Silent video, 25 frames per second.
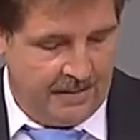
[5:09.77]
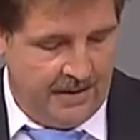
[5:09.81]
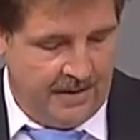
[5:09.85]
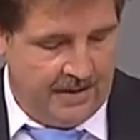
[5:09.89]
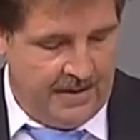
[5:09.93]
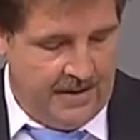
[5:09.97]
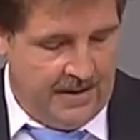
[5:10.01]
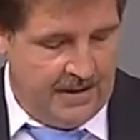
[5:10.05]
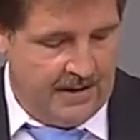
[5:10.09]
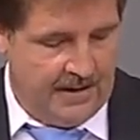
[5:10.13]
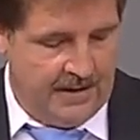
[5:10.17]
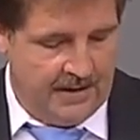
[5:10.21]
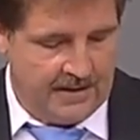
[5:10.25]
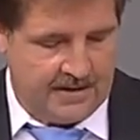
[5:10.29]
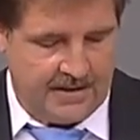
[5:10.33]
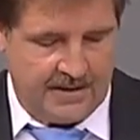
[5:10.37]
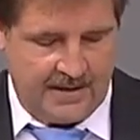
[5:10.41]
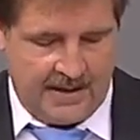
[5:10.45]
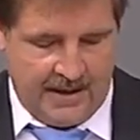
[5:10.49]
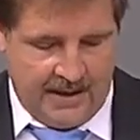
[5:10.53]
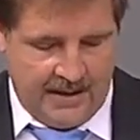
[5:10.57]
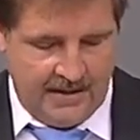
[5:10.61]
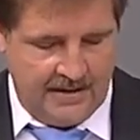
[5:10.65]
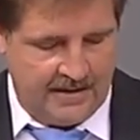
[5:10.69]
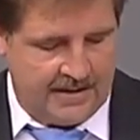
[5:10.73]
Hier
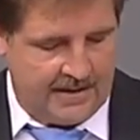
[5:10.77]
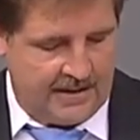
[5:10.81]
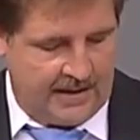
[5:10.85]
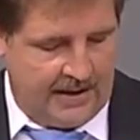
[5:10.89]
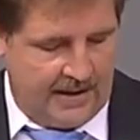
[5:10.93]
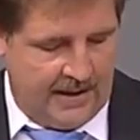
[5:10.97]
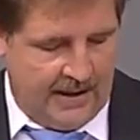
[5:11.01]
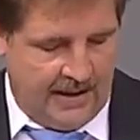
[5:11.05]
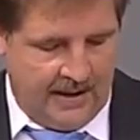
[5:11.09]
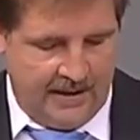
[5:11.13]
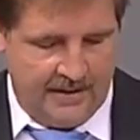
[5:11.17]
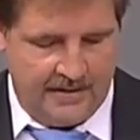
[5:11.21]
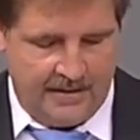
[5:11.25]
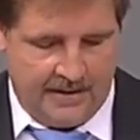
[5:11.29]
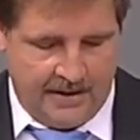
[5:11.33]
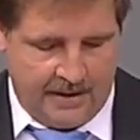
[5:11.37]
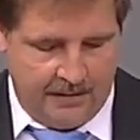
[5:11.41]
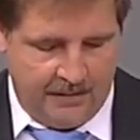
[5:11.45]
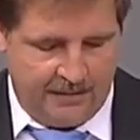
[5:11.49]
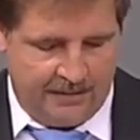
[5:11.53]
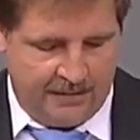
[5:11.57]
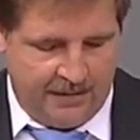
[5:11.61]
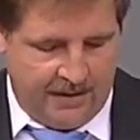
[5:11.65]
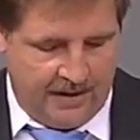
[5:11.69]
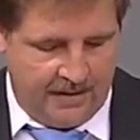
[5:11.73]
ist ganz klar in
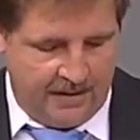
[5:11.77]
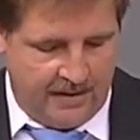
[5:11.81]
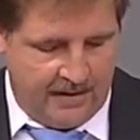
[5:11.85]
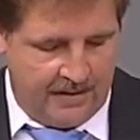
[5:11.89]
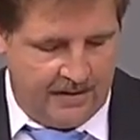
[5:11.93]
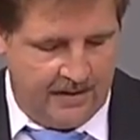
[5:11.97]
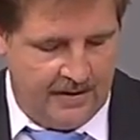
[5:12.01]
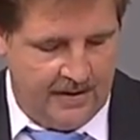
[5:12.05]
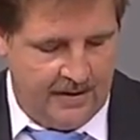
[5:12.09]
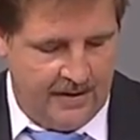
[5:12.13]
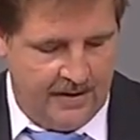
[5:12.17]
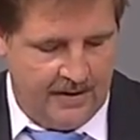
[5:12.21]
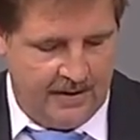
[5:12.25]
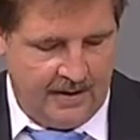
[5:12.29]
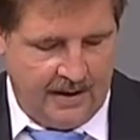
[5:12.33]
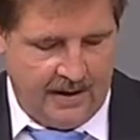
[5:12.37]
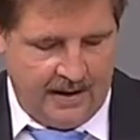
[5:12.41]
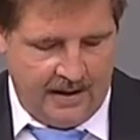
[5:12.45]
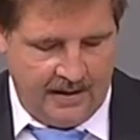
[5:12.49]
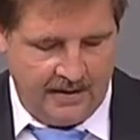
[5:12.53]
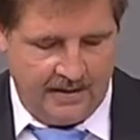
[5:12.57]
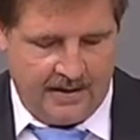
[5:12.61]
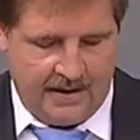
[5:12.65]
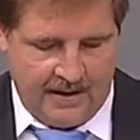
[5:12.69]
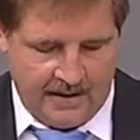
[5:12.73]
dem Falle
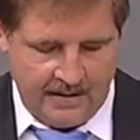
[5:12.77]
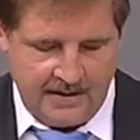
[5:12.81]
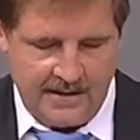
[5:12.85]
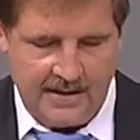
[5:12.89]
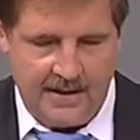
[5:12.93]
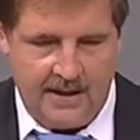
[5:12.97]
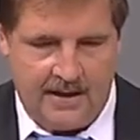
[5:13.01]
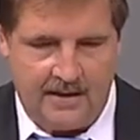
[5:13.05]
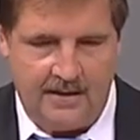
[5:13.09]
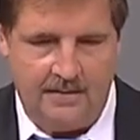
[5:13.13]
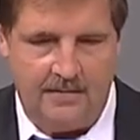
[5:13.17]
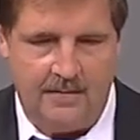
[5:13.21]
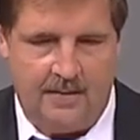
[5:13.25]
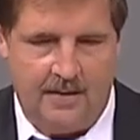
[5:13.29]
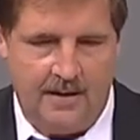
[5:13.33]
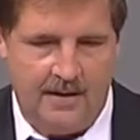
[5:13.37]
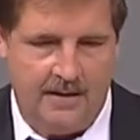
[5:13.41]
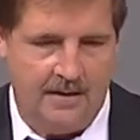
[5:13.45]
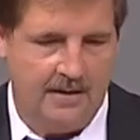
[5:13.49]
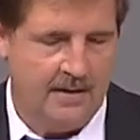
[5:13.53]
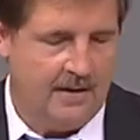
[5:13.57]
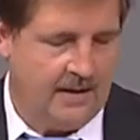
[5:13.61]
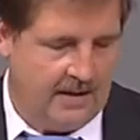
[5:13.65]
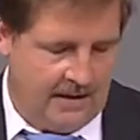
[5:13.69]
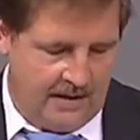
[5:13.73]
ein ganz klarer
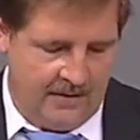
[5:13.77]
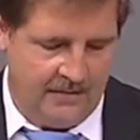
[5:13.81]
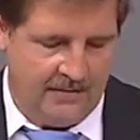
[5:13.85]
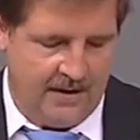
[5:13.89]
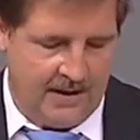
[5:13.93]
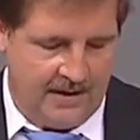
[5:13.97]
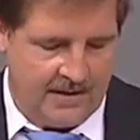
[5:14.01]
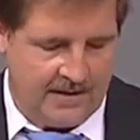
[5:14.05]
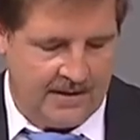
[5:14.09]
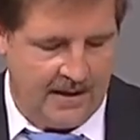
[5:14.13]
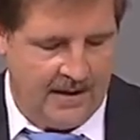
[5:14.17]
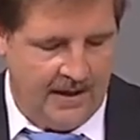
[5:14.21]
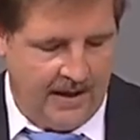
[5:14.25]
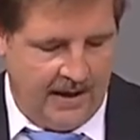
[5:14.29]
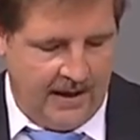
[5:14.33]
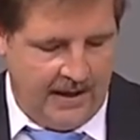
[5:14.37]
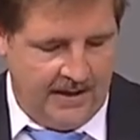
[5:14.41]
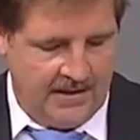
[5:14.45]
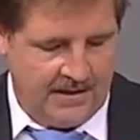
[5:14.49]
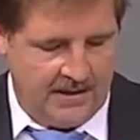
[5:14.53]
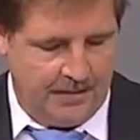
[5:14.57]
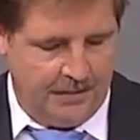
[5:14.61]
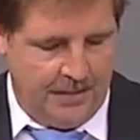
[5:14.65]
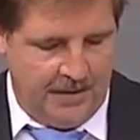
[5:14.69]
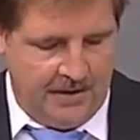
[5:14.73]
Hinweis,
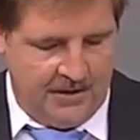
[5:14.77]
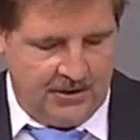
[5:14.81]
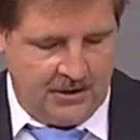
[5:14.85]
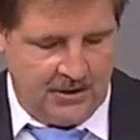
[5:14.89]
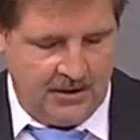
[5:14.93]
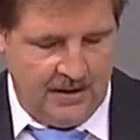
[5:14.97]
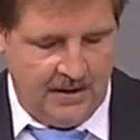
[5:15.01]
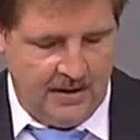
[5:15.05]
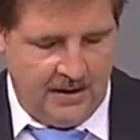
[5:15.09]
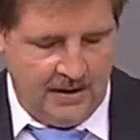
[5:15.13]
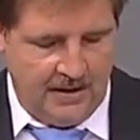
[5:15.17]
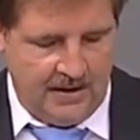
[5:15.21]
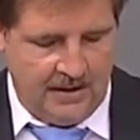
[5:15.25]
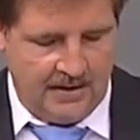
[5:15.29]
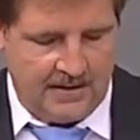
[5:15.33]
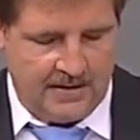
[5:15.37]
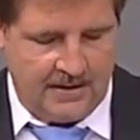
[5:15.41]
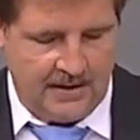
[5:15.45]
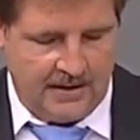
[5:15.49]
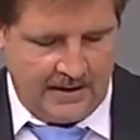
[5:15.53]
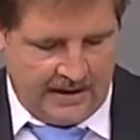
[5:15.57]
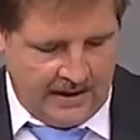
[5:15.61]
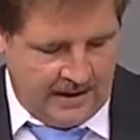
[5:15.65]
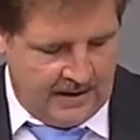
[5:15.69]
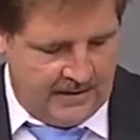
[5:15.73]
Hate Speech
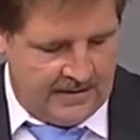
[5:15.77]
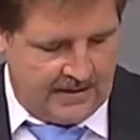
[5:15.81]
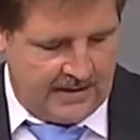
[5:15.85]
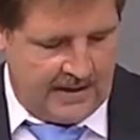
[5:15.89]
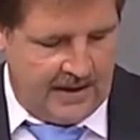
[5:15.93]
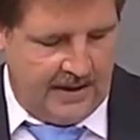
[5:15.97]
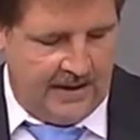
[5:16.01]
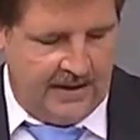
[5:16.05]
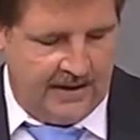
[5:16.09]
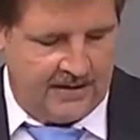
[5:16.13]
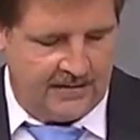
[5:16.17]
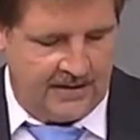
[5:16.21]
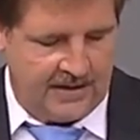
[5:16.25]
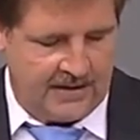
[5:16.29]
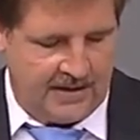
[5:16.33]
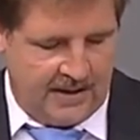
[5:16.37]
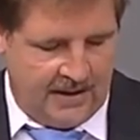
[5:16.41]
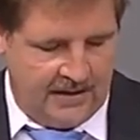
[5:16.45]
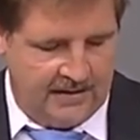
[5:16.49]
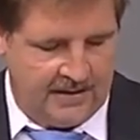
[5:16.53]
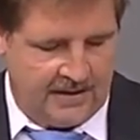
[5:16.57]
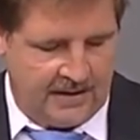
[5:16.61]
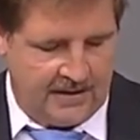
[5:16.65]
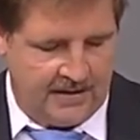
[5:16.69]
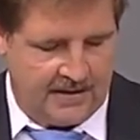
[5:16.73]
ist ganz klar etwas
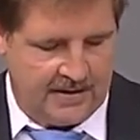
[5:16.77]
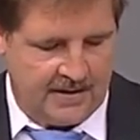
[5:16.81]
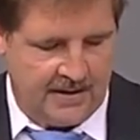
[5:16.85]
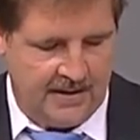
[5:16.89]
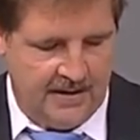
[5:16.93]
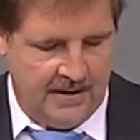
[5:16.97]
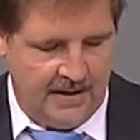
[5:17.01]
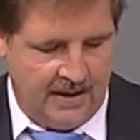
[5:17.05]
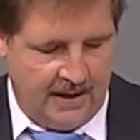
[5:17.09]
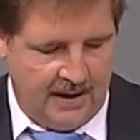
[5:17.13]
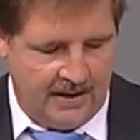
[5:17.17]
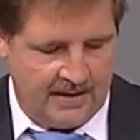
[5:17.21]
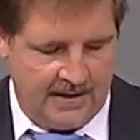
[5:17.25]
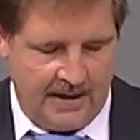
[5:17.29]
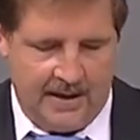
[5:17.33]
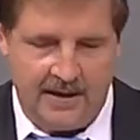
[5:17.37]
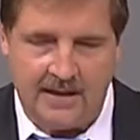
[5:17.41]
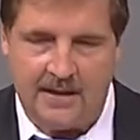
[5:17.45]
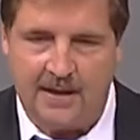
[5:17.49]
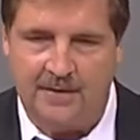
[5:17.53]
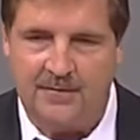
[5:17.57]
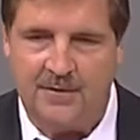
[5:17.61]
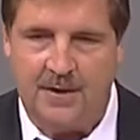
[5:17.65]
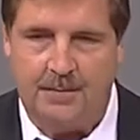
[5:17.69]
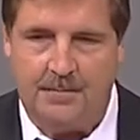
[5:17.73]
anderes als
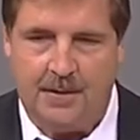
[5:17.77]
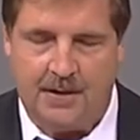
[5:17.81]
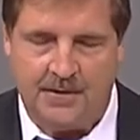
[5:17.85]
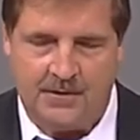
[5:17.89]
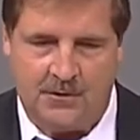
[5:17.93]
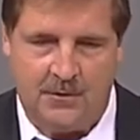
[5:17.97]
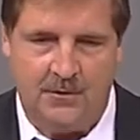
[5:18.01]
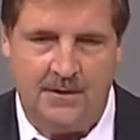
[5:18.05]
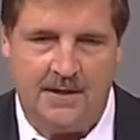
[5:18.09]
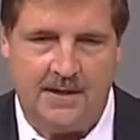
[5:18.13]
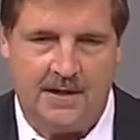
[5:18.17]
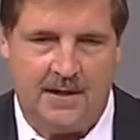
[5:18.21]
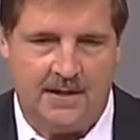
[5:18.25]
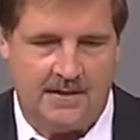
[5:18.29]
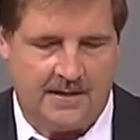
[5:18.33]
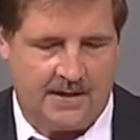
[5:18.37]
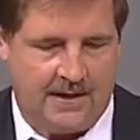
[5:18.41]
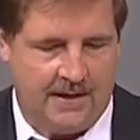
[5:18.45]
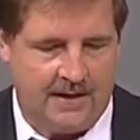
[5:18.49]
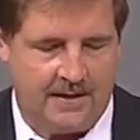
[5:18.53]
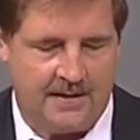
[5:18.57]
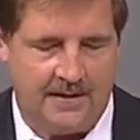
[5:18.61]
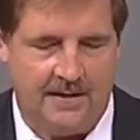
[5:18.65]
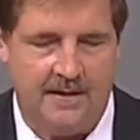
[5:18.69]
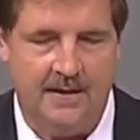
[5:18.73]
Eingriff in die
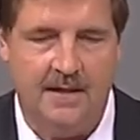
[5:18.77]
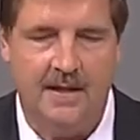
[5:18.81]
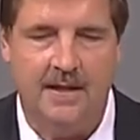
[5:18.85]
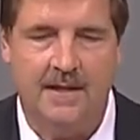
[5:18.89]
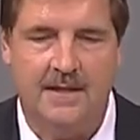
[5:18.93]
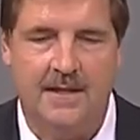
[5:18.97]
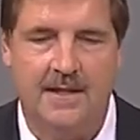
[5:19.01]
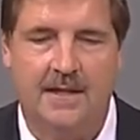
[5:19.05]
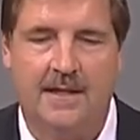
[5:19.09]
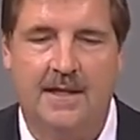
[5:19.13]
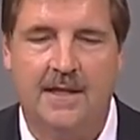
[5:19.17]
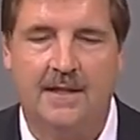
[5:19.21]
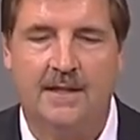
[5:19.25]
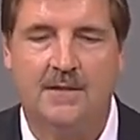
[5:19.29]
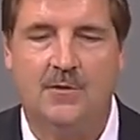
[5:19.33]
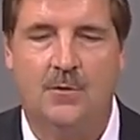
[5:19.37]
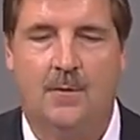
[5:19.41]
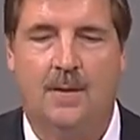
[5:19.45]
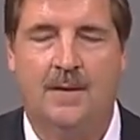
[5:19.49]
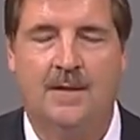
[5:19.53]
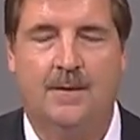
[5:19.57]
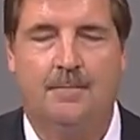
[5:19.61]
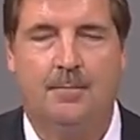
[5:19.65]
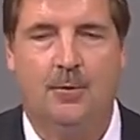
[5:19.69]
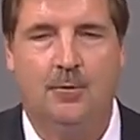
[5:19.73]
Persönlichkeitsrechte. Hier geht es um
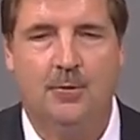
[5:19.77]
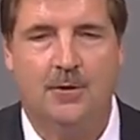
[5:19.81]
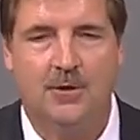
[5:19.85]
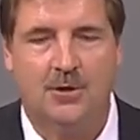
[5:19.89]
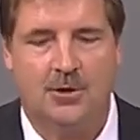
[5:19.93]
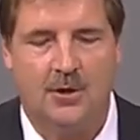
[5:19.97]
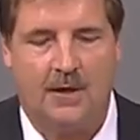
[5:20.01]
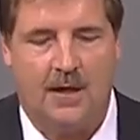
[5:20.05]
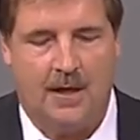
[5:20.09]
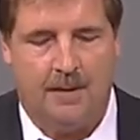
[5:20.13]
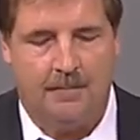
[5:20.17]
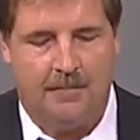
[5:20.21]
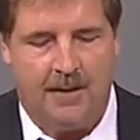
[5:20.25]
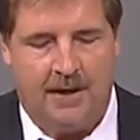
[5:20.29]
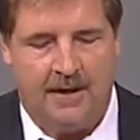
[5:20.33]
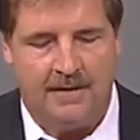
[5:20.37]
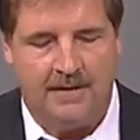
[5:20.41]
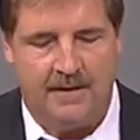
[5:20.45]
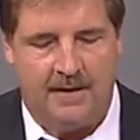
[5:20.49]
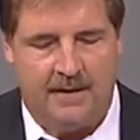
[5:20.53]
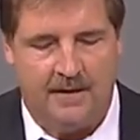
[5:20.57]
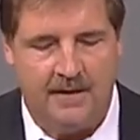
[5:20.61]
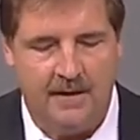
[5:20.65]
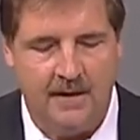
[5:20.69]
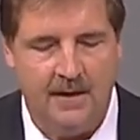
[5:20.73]
eine politische
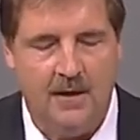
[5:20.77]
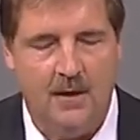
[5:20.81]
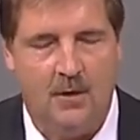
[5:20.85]
Kampagne.